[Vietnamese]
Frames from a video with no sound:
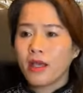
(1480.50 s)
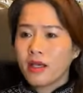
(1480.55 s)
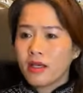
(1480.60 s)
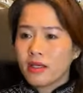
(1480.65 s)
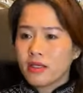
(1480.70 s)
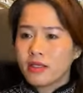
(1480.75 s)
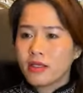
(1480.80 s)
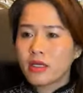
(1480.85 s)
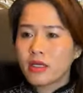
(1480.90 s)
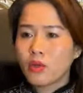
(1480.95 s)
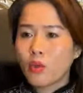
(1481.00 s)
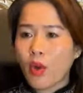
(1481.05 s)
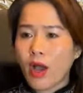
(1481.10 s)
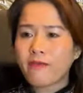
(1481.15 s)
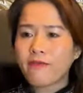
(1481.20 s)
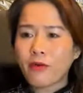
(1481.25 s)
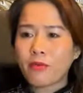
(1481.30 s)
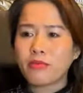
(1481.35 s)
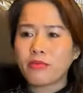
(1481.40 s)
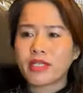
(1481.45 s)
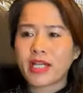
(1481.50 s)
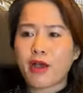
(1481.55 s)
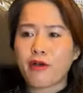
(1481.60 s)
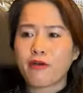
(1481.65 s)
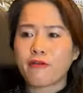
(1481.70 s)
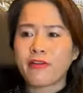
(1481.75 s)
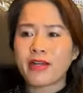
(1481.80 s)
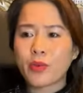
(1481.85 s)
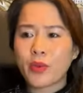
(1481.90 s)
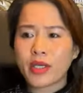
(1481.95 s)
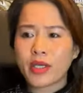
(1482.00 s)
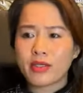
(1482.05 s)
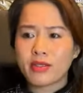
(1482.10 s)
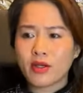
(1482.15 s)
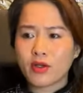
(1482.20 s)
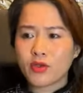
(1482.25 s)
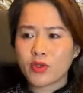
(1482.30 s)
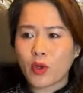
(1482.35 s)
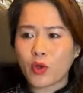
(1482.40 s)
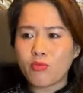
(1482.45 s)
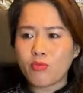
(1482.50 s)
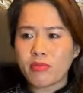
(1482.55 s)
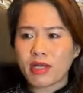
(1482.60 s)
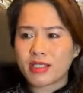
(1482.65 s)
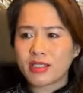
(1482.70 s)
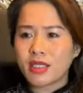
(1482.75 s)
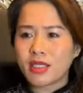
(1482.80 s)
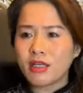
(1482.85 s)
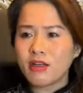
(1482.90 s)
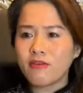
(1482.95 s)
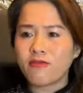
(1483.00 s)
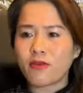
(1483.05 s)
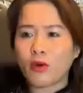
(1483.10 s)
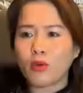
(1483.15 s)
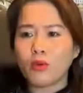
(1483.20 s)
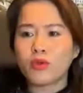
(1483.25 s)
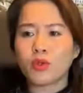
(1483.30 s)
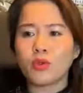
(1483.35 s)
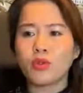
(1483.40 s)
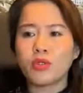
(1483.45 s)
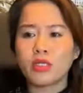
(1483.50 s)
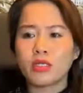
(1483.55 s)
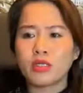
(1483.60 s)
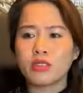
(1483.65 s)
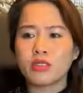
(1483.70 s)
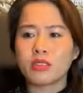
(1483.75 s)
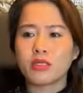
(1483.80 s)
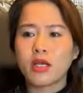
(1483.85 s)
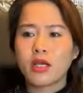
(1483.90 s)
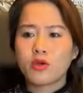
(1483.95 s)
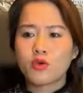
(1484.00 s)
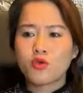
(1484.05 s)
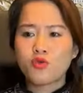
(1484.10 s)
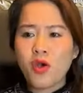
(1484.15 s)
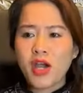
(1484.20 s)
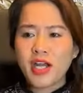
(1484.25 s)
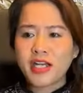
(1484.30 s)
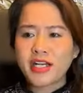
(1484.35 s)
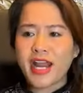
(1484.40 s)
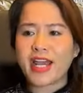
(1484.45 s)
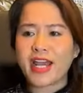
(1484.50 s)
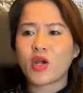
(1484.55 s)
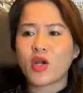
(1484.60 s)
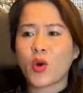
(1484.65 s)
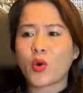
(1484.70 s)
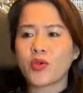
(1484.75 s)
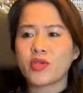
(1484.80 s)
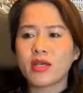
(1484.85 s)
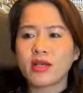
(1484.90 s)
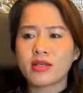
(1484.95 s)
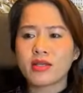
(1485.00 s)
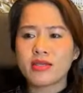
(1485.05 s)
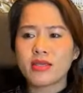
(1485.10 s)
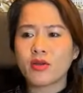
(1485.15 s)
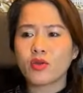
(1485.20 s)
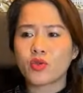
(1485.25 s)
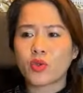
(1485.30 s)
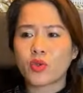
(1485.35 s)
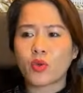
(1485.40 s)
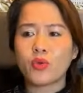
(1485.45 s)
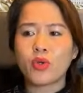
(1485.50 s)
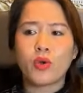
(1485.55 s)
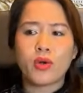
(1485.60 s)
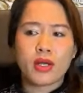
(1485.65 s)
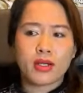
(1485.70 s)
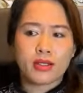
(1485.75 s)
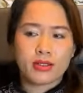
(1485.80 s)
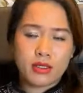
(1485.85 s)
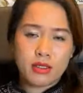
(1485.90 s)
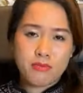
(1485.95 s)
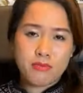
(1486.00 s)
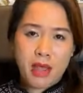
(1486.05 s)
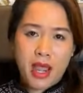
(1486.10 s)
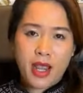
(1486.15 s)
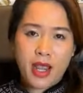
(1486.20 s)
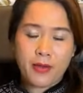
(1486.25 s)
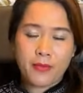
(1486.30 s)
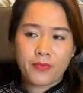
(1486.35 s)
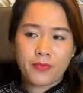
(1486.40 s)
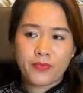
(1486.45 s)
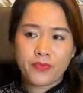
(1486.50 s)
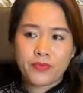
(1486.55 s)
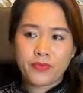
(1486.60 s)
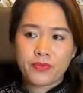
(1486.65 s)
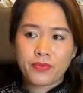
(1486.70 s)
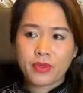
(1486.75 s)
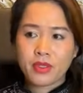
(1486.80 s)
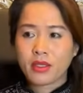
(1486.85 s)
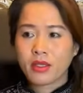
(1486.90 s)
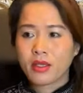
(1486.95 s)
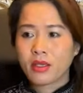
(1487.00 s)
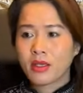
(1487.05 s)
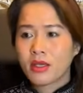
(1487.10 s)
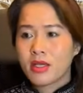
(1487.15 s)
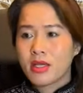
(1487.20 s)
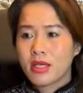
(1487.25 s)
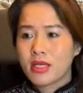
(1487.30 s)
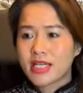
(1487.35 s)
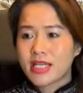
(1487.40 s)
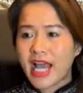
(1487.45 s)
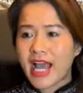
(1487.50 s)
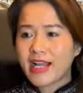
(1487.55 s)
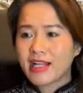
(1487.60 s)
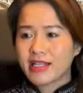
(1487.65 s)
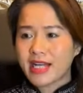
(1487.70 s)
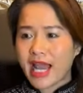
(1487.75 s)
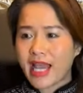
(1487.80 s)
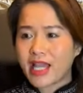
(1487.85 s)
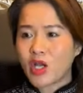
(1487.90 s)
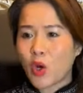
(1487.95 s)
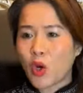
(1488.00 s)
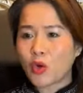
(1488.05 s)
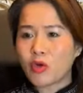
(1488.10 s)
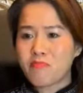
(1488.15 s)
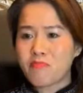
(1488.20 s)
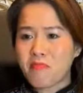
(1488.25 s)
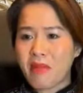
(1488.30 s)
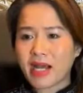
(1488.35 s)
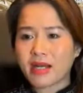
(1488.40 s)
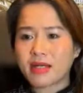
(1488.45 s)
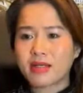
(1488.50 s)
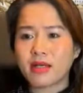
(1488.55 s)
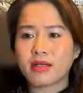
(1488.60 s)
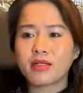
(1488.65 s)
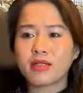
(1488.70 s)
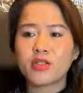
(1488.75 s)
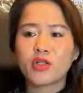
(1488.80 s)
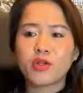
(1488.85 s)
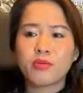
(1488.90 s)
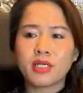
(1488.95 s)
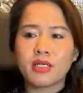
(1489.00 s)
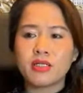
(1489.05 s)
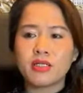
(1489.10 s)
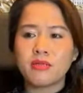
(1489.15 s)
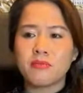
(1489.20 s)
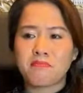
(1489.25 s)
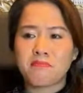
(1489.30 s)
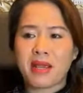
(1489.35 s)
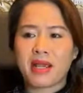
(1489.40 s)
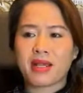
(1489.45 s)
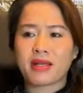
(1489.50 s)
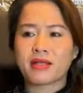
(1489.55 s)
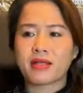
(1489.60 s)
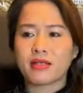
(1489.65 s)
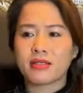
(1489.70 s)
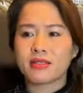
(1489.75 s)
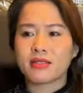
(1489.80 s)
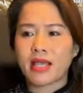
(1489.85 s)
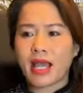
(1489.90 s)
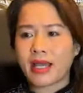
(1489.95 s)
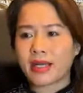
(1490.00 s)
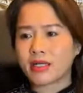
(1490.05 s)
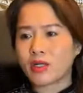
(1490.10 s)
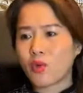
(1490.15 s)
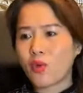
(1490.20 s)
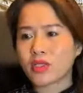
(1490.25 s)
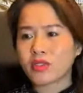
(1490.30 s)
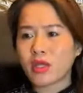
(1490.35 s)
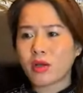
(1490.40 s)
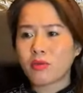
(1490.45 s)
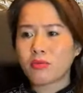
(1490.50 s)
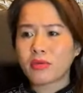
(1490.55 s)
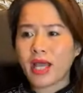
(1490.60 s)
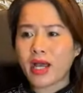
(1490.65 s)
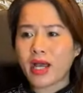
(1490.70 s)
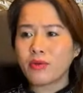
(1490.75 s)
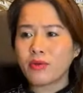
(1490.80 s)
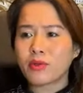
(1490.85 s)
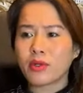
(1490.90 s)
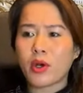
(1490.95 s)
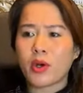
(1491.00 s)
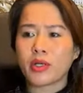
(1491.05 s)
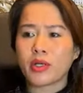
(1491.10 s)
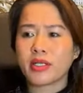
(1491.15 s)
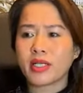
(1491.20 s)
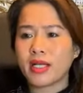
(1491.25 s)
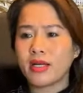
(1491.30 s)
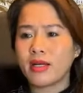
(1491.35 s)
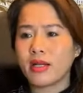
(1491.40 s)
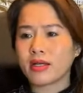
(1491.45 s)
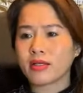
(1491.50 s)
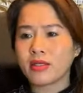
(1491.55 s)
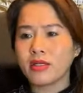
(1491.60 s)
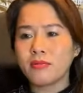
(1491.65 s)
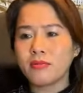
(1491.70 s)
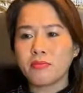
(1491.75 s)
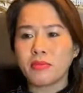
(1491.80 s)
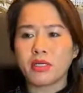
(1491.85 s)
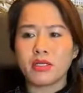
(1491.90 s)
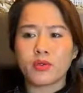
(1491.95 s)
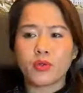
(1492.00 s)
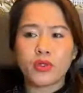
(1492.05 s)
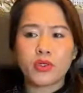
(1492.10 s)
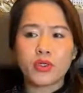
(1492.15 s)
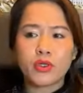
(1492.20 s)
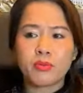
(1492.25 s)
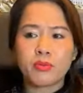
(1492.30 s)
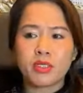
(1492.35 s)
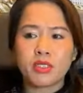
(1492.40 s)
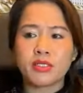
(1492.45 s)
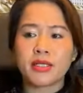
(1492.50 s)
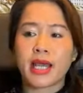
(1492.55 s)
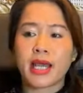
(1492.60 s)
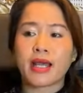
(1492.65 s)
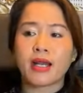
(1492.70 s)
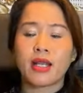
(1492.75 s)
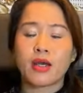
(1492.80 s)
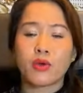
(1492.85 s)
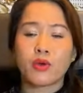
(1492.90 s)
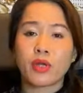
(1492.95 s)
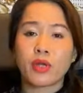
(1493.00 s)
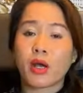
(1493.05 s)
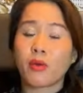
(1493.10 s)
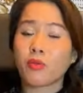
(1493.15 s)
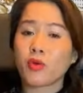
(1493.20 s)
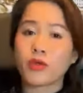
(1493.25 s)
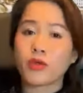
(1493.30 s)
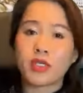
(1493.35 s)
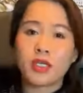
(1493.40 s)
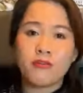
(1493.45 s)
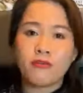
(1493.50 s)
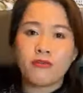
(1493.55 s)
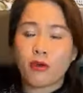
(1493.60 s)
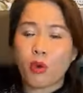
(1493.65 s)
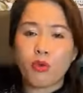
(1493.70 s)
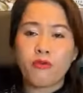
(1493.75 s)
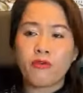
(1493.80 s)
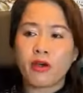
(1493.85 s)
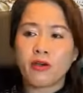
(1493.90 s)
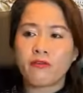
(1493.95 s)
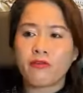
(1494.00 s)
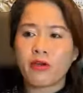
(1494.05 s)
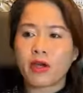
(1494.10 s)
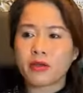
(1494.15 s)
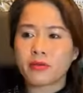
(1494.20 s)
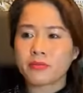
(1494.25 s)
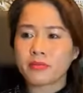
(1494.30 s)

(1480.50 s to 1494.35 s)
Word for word: Nhưng qua phong trào phát huy dân chủ mà chính phủ chủ trương qua Đại hội Nhân dân thủ đô lần thứ ba, các đại hội mặt trận trung ương, mặt trận thành qua thông cáo của hội nghị lần thứ 10 của Trung ương Đảng Lao động của chính phủ, vân vân.